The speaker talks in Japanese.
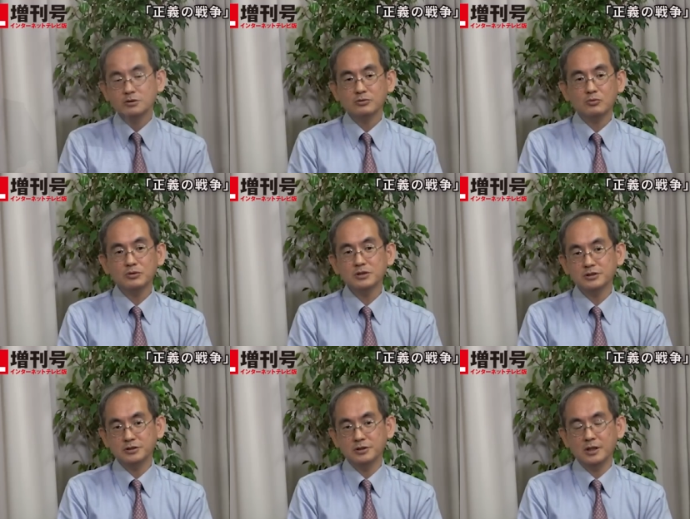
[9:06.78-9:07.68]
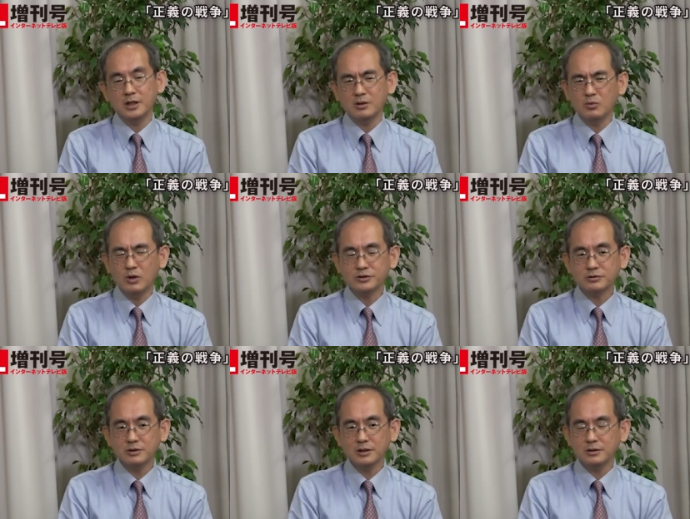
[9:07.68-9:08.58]
そこにですね5月
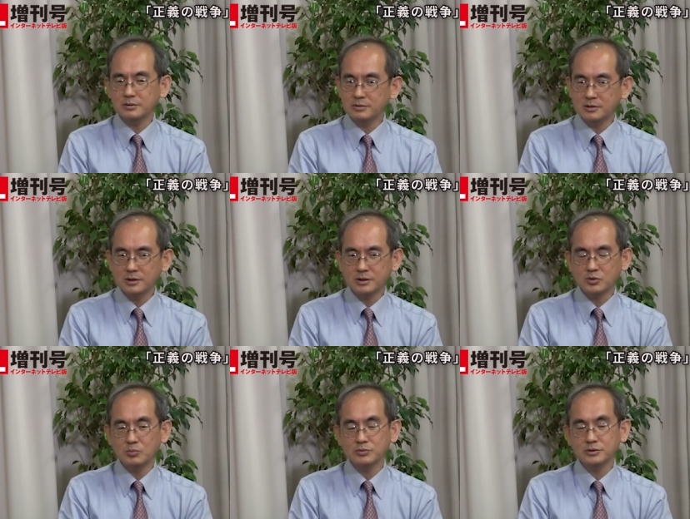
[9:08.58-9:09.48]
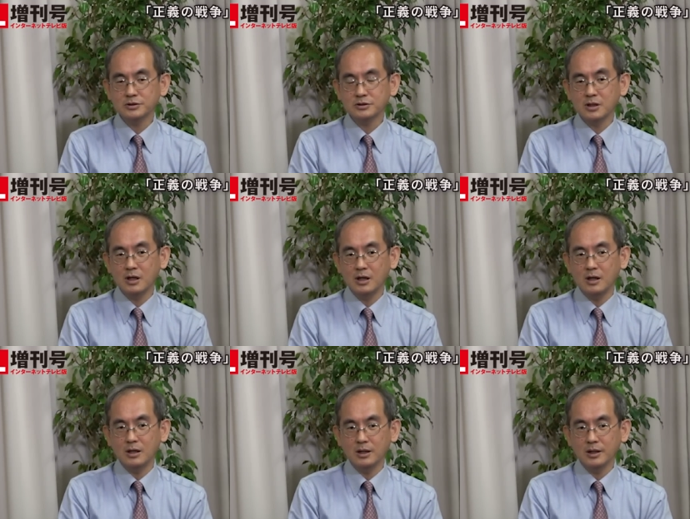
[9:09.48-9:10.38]
ぐらいだったと思うんです
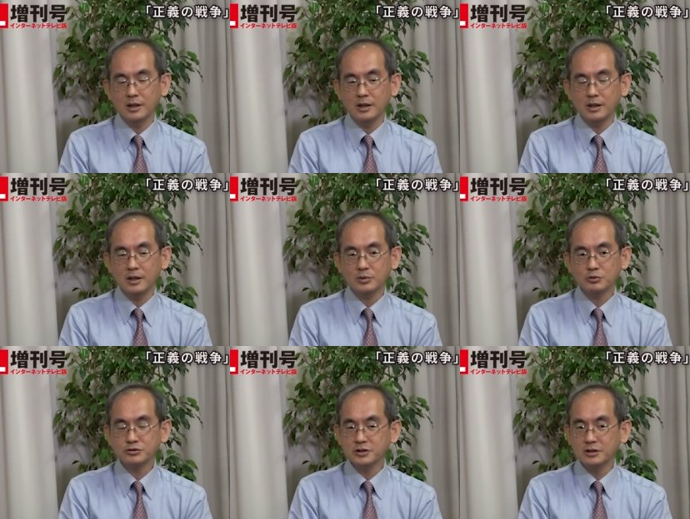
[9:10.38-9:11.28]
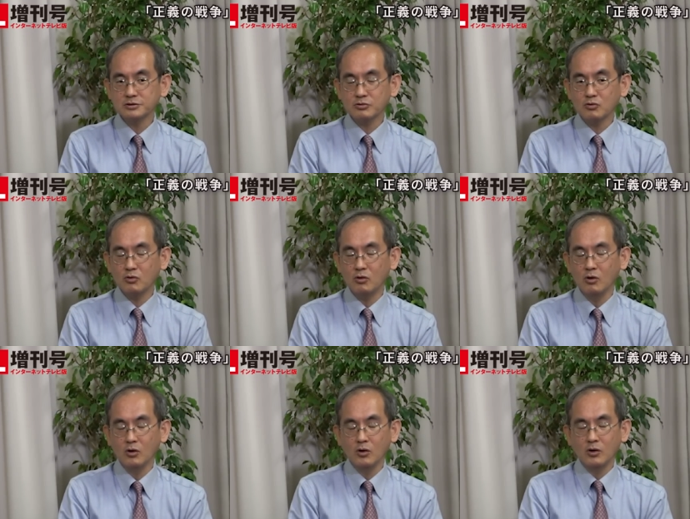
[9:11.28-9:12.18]
が、えー、突然その
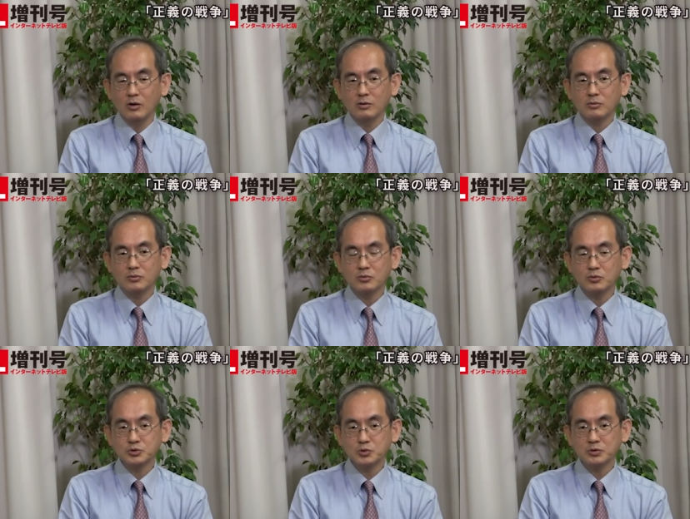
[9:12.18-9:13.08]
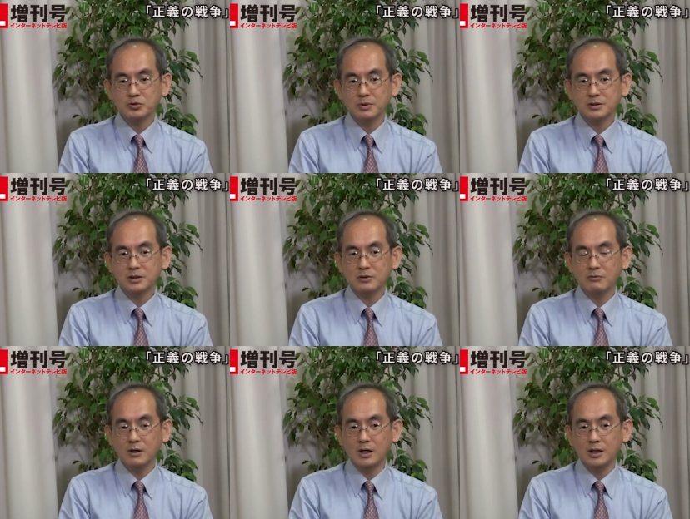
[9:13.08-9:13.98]
この交渉が止まった
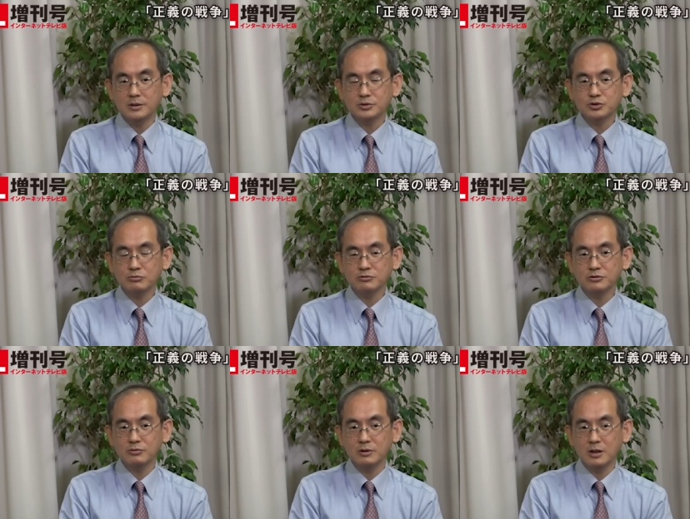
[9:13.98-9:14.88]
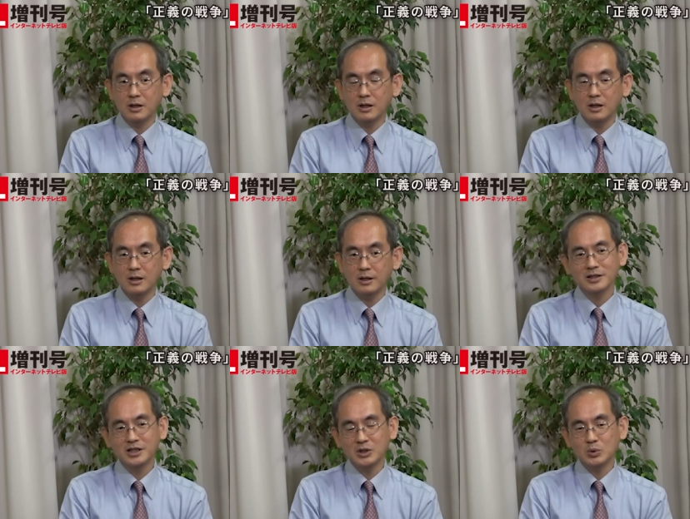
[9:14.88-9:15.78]
のはジョンソンが
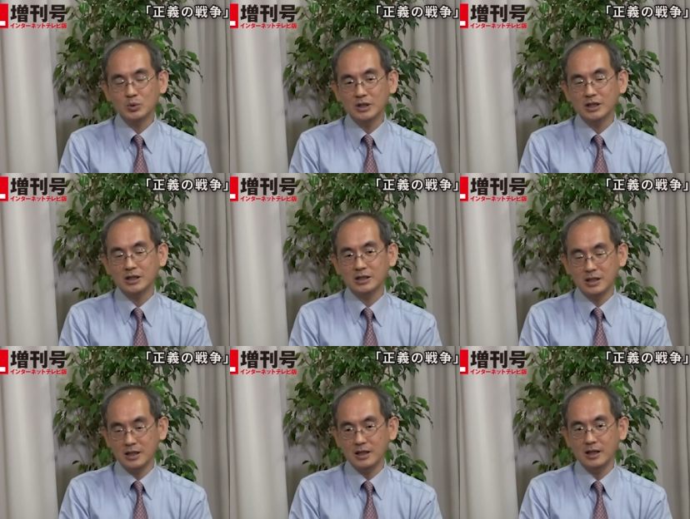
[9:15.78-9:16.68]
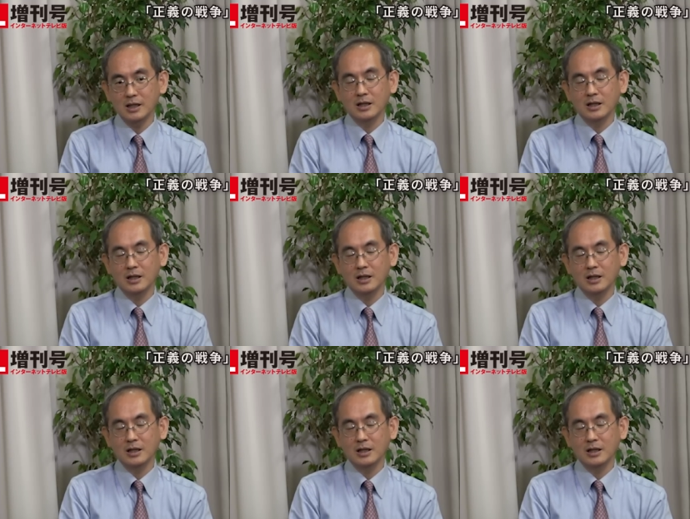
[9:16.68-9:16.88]
キーウに来て